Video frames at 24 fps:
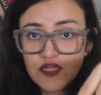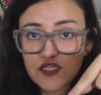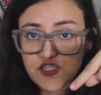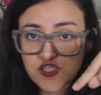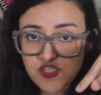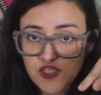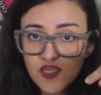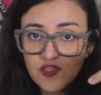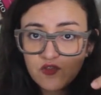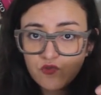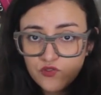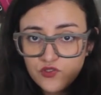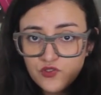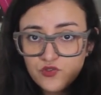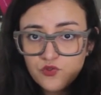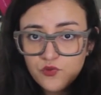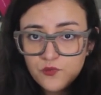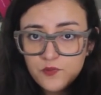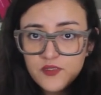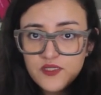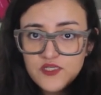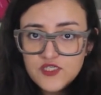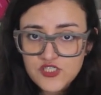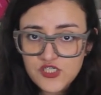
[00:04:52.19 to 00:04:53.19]
eles têm no
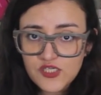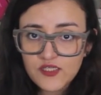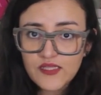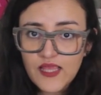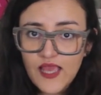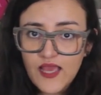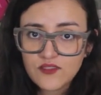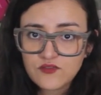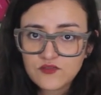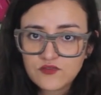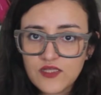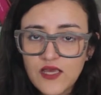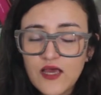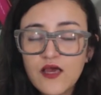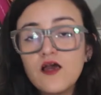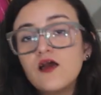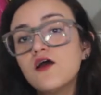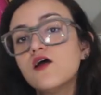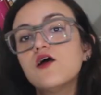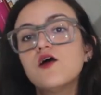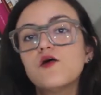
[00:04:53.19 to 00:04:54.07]
YouTube legendado, tá?